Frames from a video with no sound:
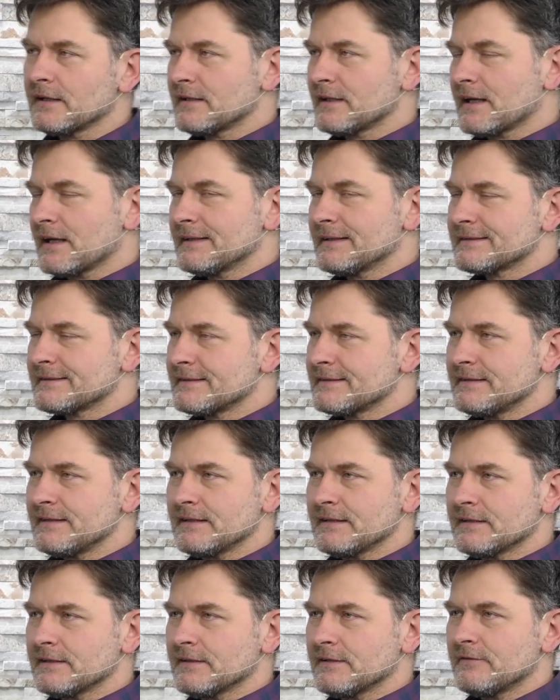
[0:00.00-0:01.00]
ich kann das
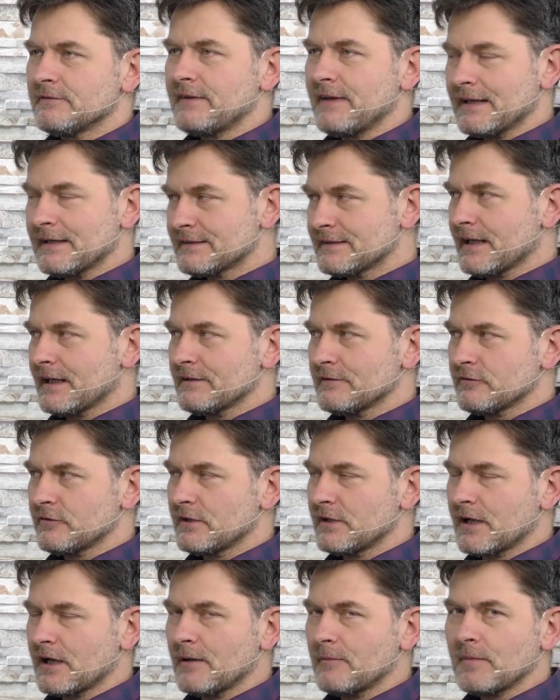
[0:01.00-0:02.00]
Gesicht äh, wegdrehen von
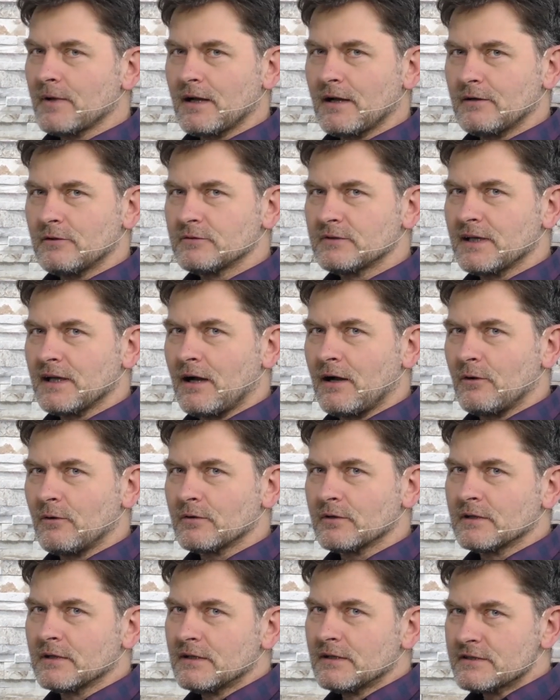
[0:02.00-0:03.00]
der Kamera und die
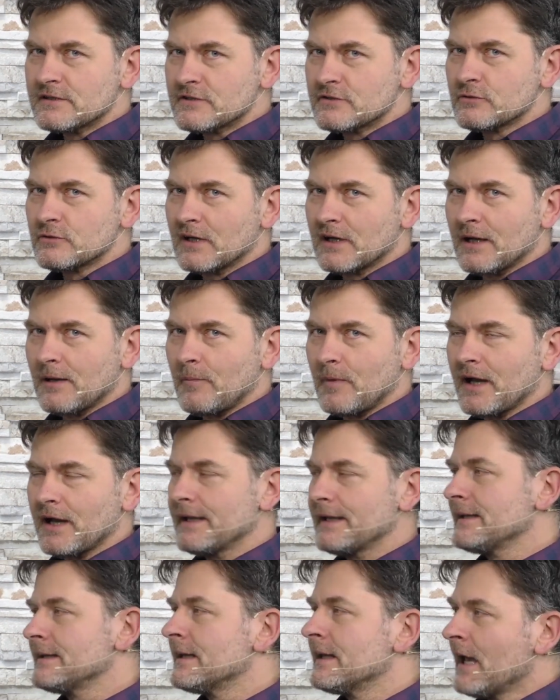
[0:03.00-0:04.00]
Augen zur Kamera
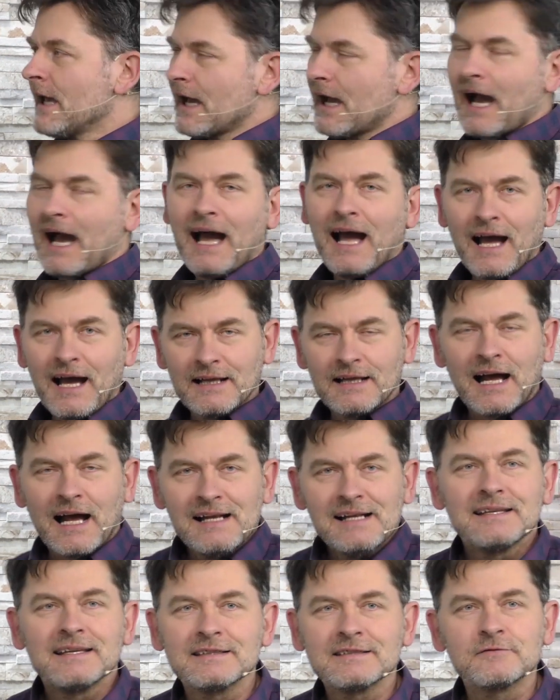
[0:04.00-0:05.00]
hin
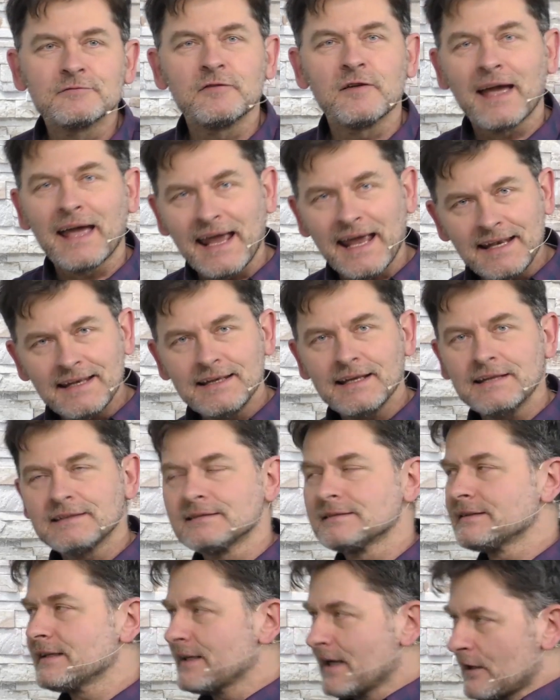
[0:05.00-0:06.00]
all das
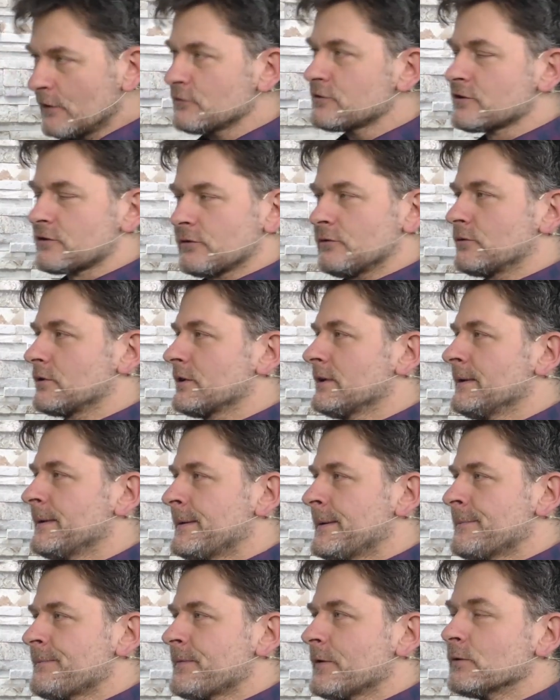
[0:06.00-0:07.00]
verändert den Ausdruck.
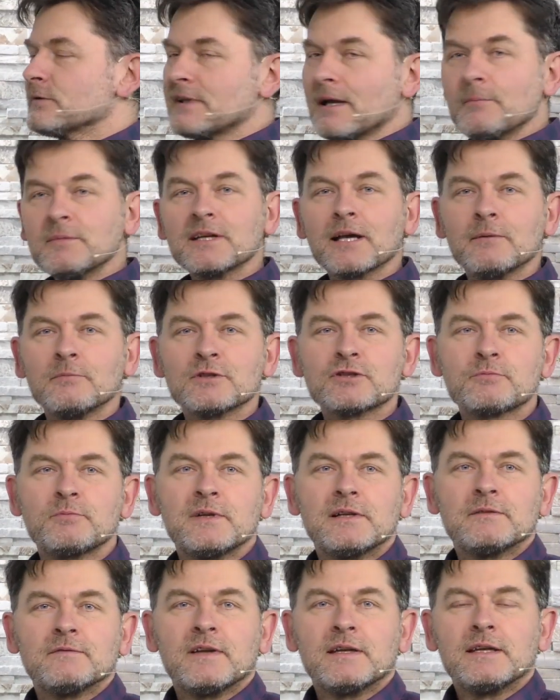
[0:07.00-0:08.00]
Mhm. Und damit kann man spielen. Wenn